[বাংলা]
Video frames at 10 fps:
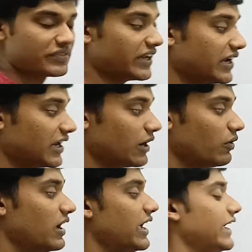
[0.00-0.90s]
দেখে নাও
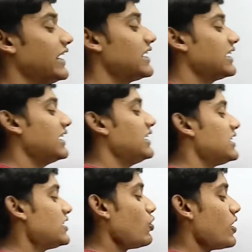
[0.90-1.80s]
এটা কি
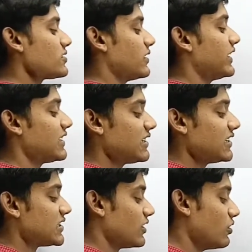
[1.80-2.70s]
টি কস এটা টি
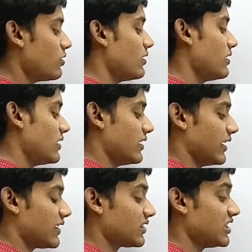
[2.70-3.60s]
ছিল
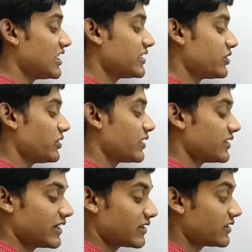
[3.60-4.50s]
এটা থিটা যেহেতু এটা
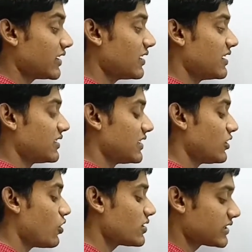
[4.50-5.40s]
থিটা এটা থিটা টি কস